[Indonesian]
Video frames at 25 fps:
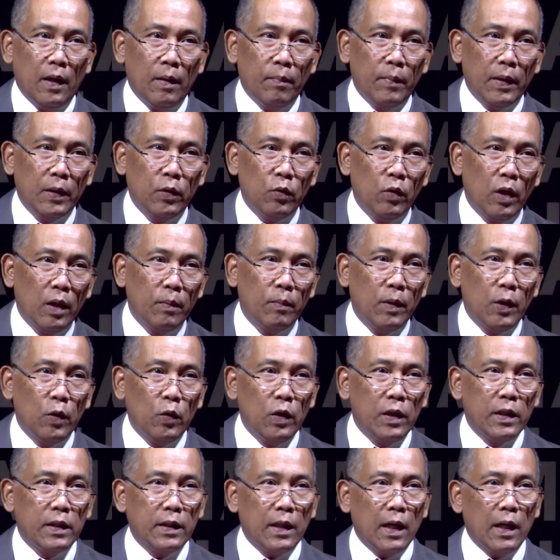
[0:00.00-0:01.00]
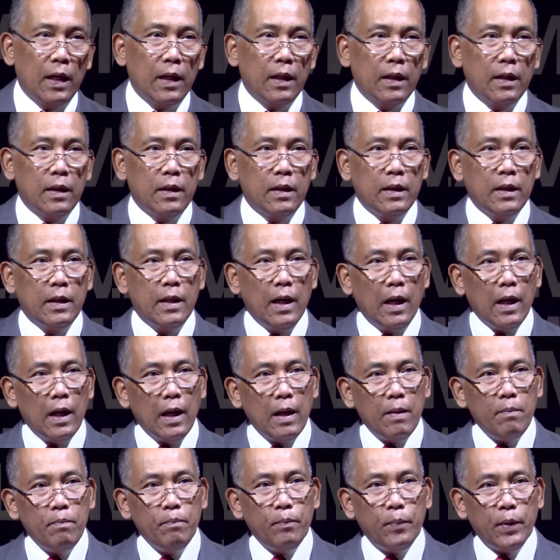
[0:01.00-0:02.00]
Hamba Tuhan menuliskan, di
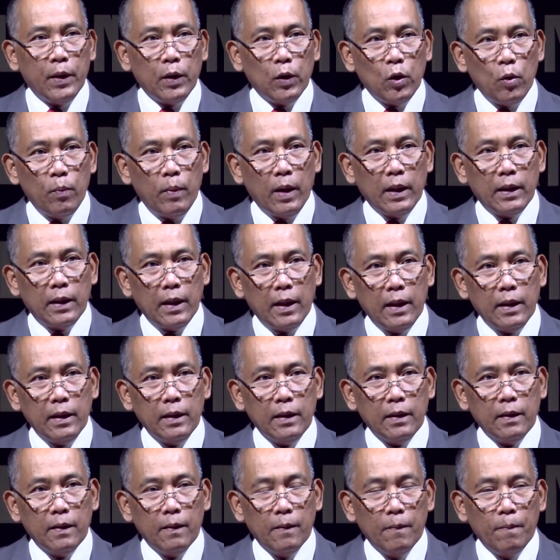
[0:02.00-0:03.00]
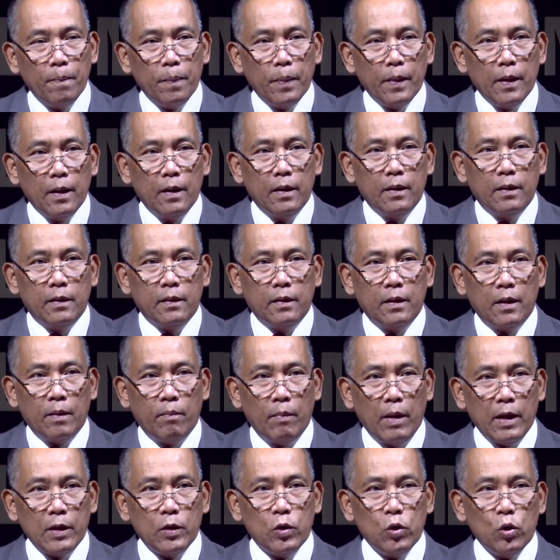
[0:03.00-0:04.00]
dalam pertobatan
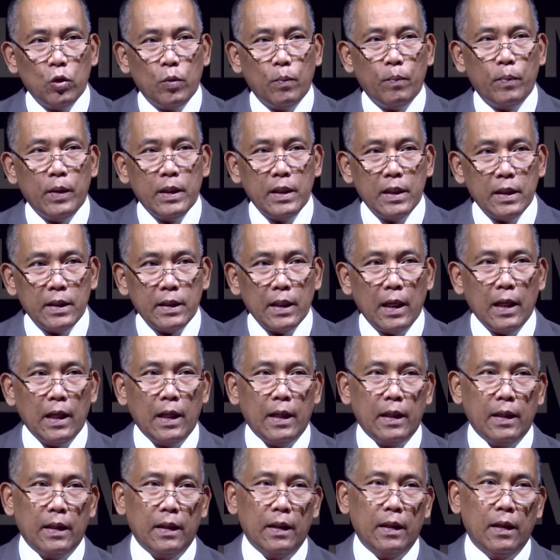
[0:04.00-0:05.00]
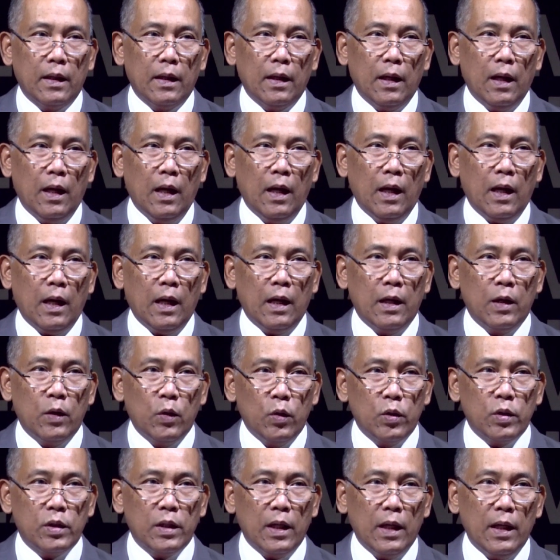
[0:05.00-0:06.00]
termasuk penyesalan akan
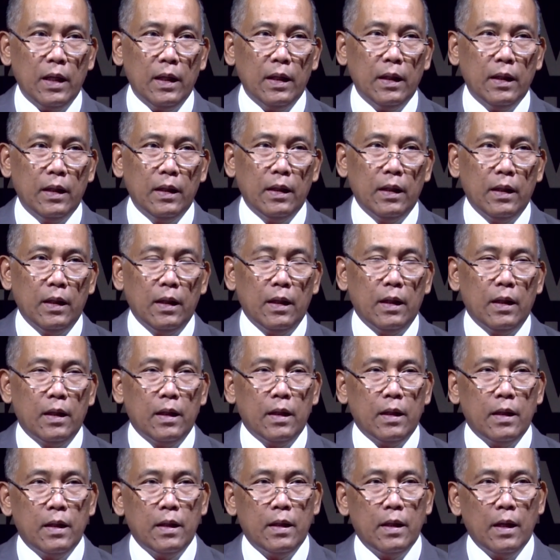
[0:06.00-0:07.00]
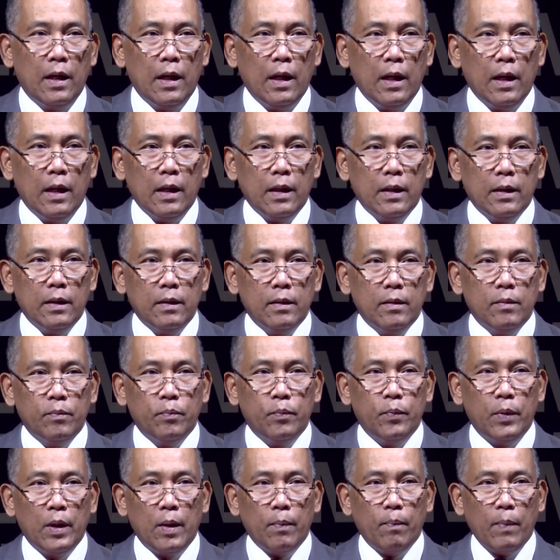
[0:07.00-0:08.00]
dosa dan
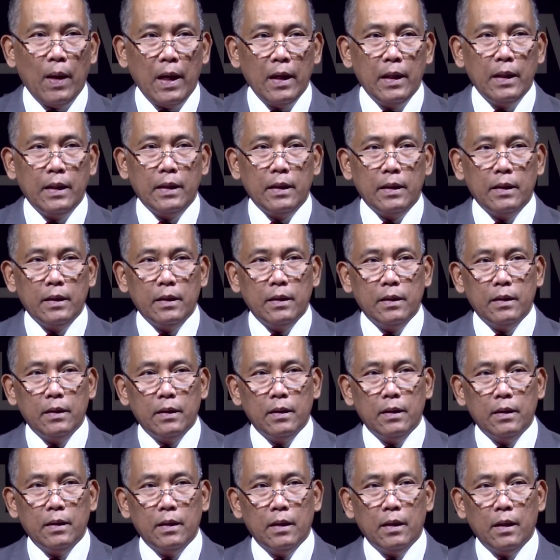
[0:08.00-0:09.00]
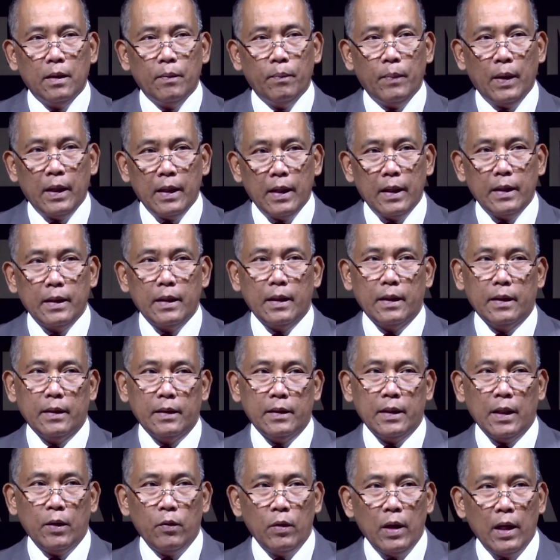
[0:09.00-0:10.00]
berpaling padanya.
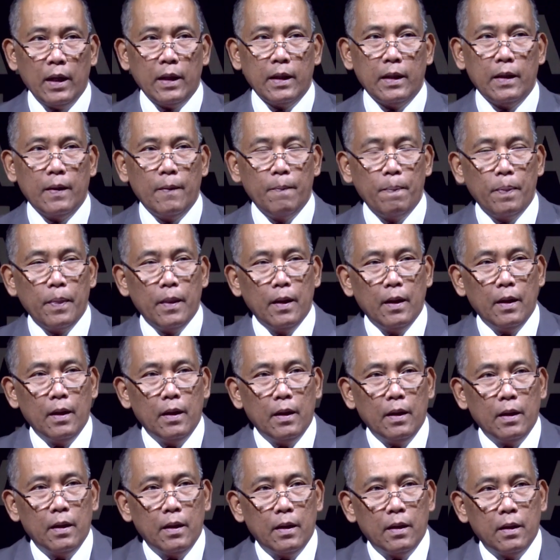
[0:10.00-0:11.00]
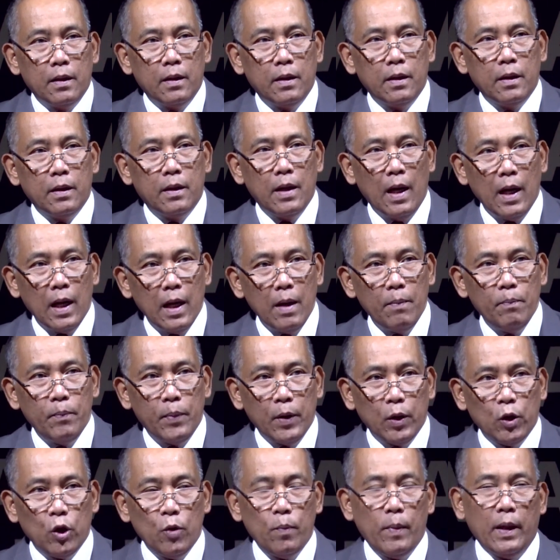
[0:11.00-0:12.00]
Saya ulangi di
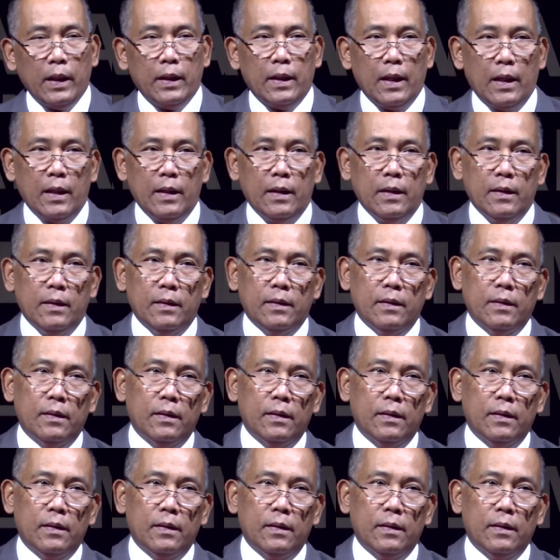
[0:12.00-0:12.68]
dalam pertobatan,